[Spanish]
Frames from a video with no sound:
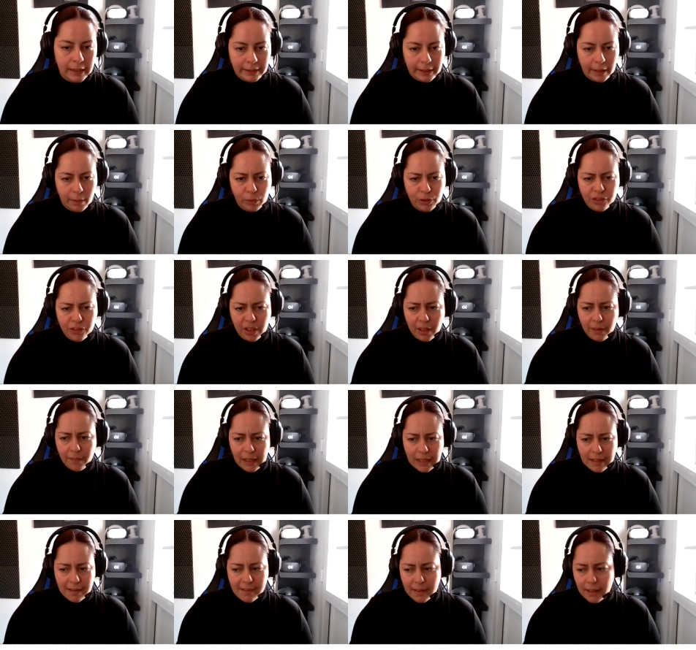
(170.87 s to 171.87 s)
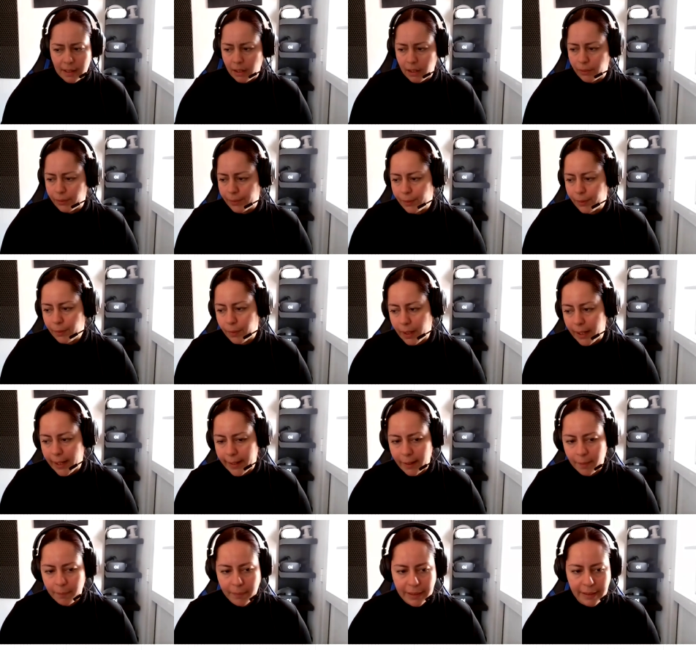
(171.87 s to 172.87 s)
que muchas veces algunos
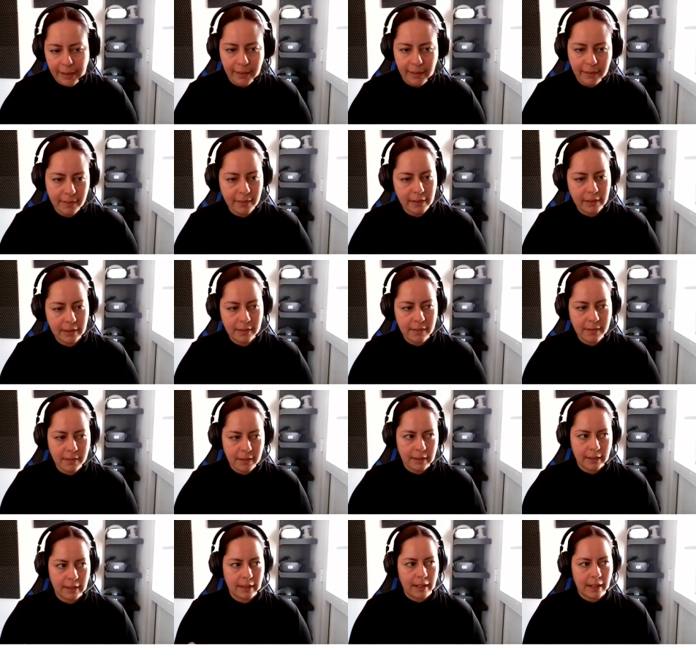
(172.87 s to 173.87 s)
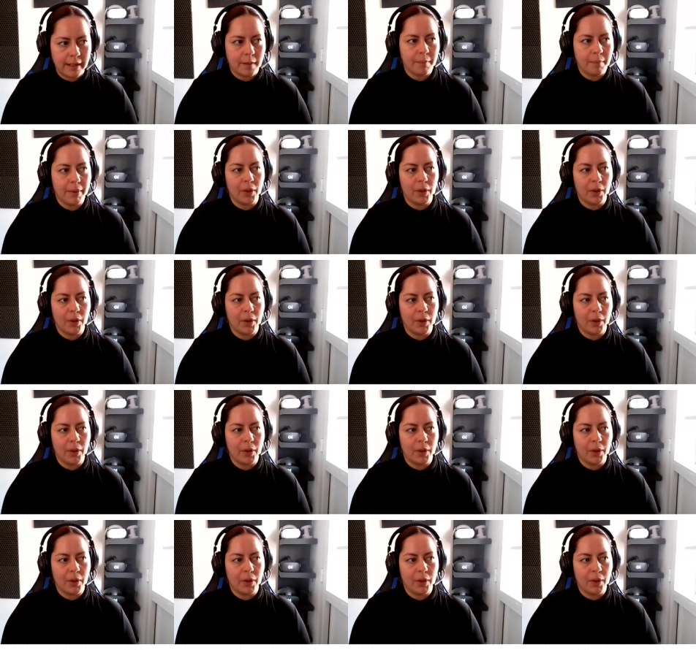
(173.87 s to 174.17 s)
colegas me dicen, sí, Natalia,